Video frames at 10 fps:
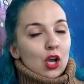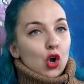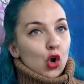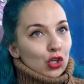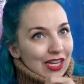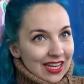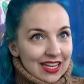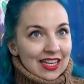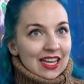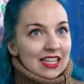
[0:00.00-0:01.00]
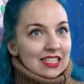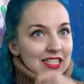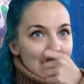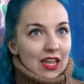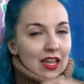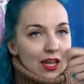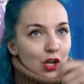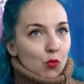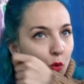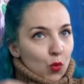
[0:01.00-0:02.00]
con líneas
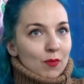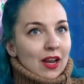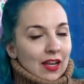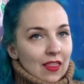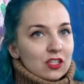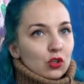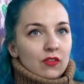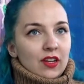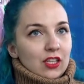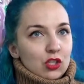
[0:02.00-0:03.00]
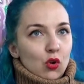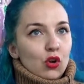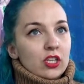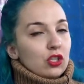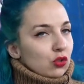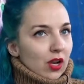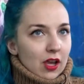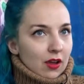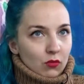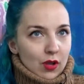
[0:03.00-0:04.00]
como muy marcadas, con diferentes colores. Yo soy
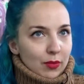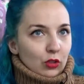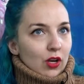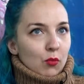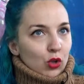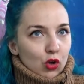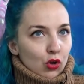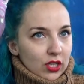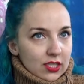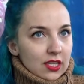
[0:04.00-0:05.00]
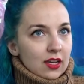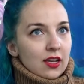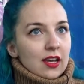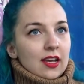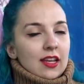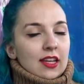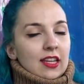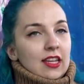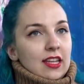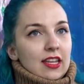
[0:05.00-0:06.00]
una, pintora muy colorista
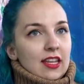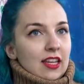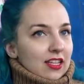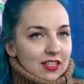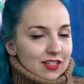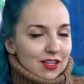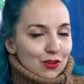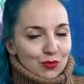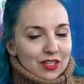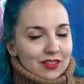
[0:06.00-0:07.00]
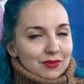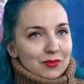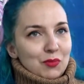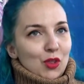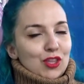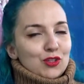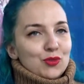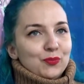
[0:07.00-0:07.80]
y, ese ha sido mi proceso.